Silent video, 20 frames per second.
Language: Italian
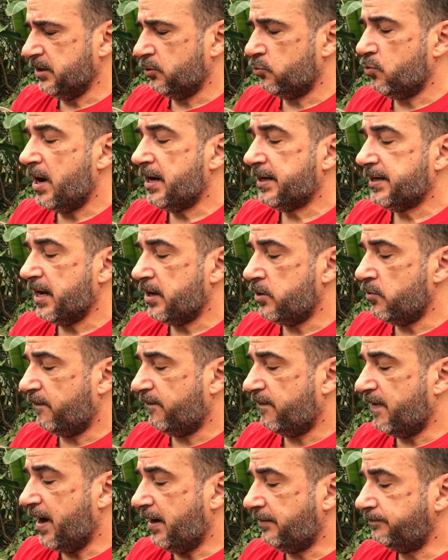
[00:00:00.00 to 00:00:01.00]
qualche anno
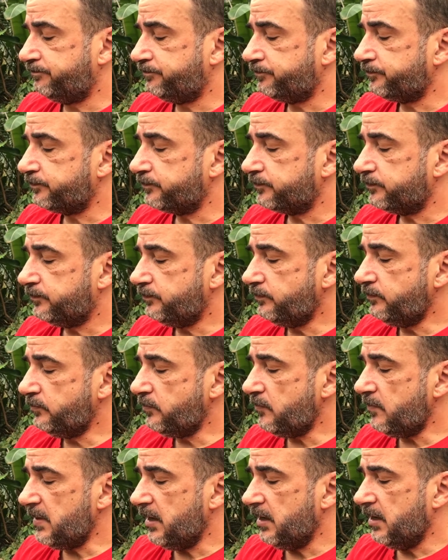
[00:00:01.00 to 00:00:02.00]
fa
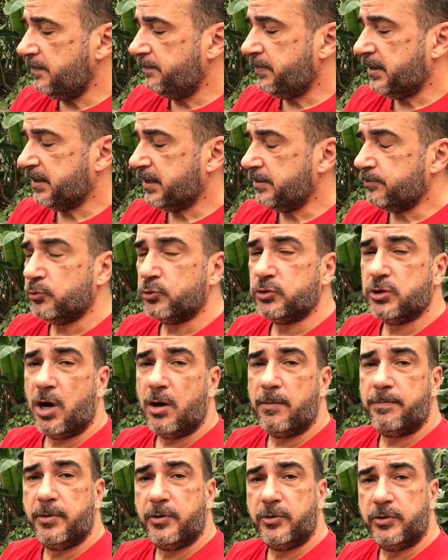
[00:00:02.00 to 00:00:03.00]
perché
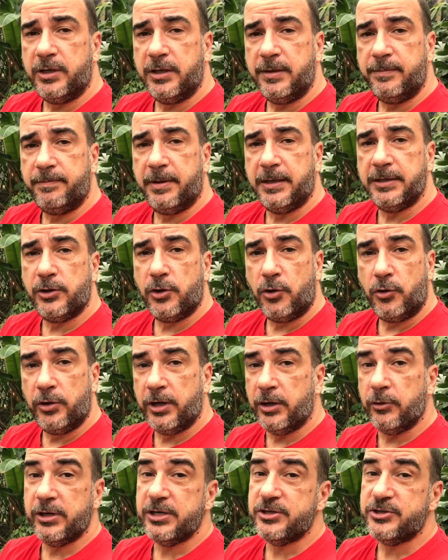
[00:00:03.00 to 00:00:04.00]
purtroppo i
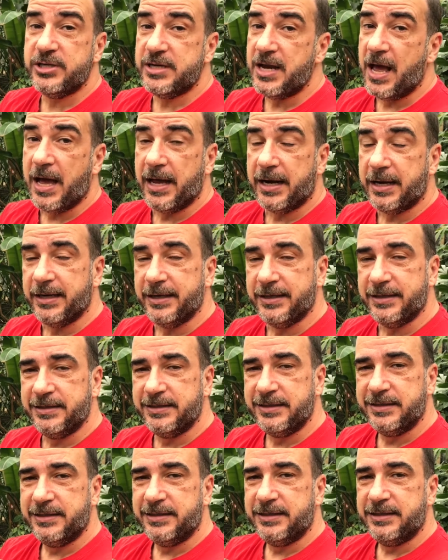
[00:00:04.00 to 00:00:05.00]
padroni originari
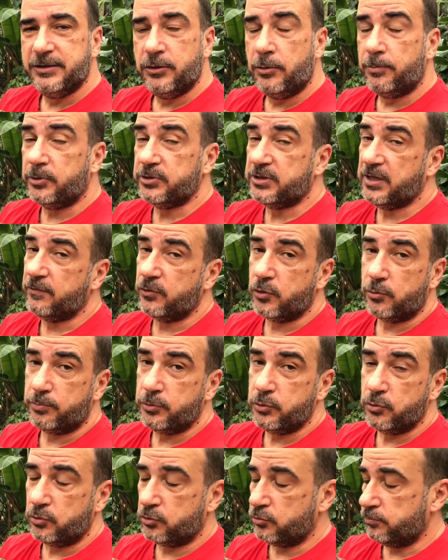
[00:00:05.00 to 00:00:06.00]
non potevano
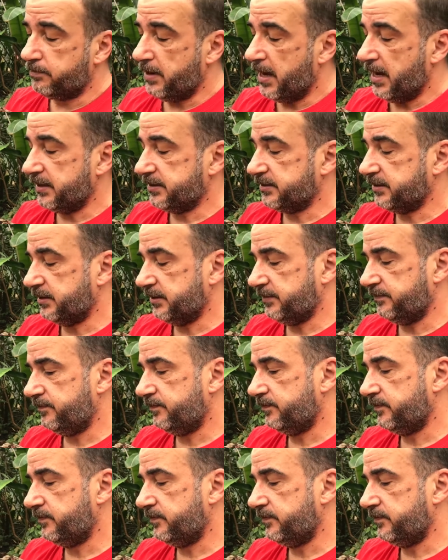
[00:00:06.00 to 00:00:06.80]
più occuparsene.